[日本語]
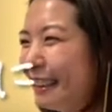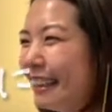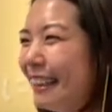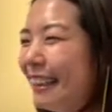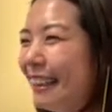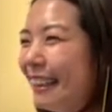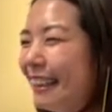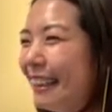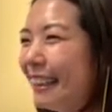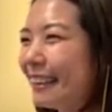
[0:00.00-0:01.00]

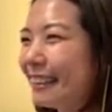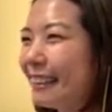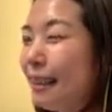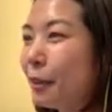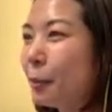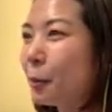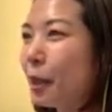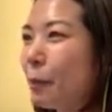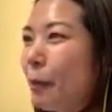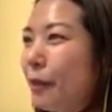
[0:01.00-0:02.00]
えー、え何これ
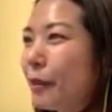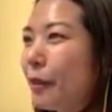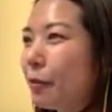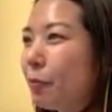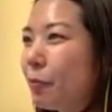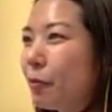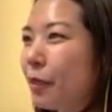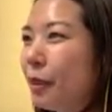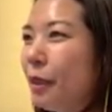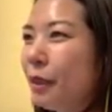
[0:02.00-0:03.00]
パンやん。
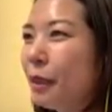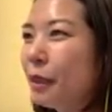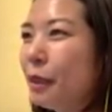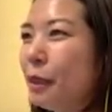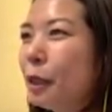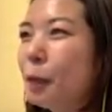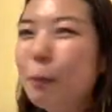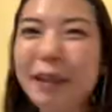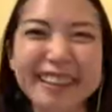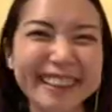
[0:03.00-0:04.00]
えなんで稲で
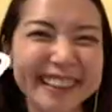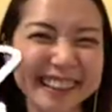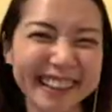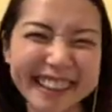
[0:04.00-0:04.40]
パンができた